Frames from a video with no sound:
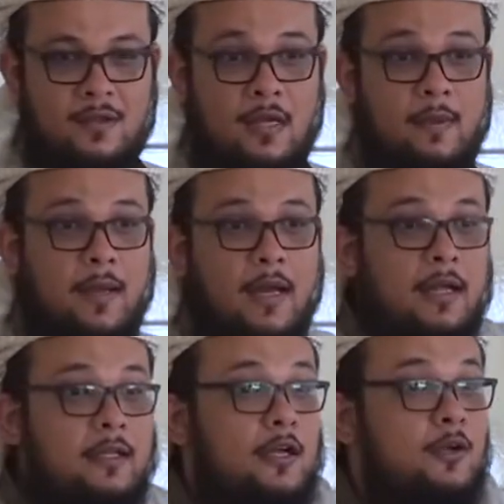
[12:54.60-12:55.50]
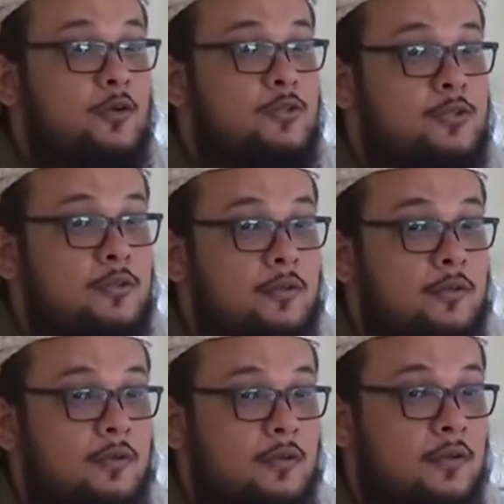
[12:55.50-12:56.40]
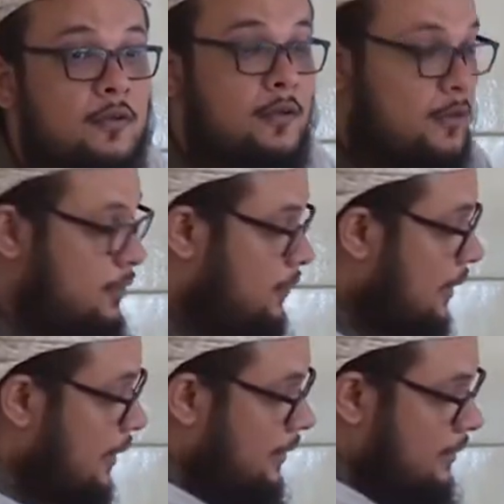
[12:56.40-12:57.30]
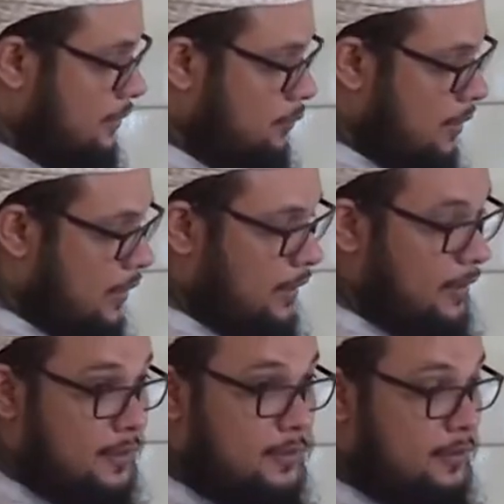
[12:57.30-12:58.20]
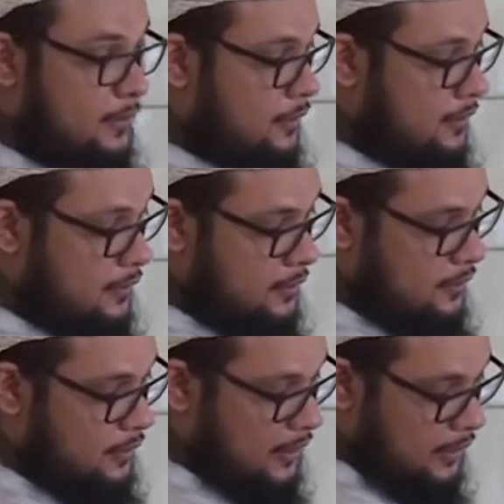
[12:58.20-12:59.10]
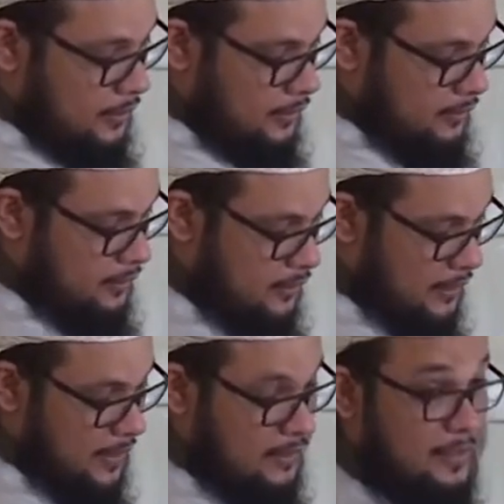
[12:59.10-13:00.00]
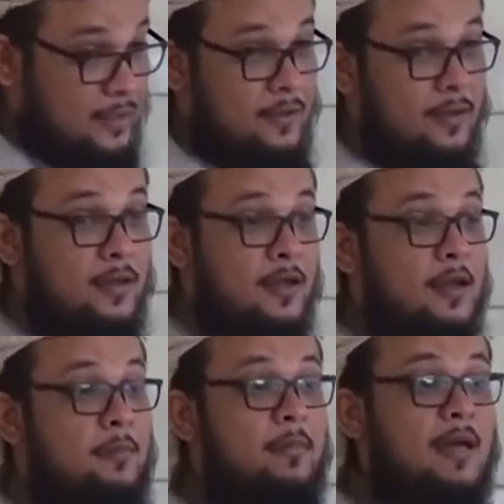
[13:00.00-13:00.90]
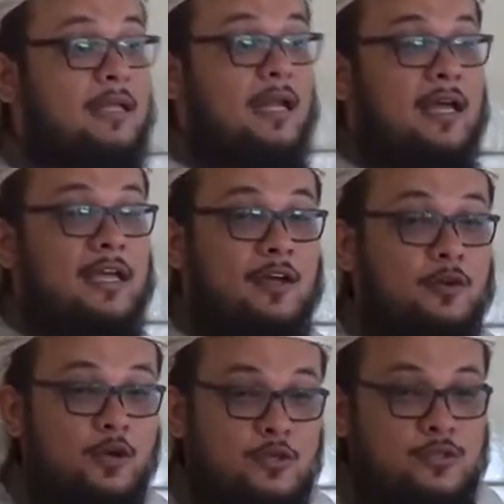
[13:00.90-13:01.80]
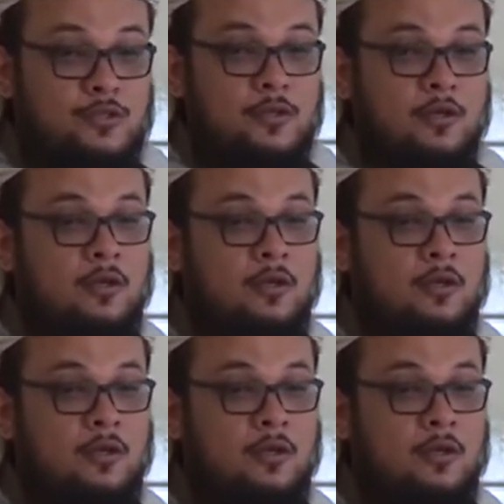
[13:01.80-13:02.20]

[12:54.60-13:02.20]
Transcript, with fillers: كم حالات ينقص ثلاث واحد اثنين ثلاثة متى لا ينقص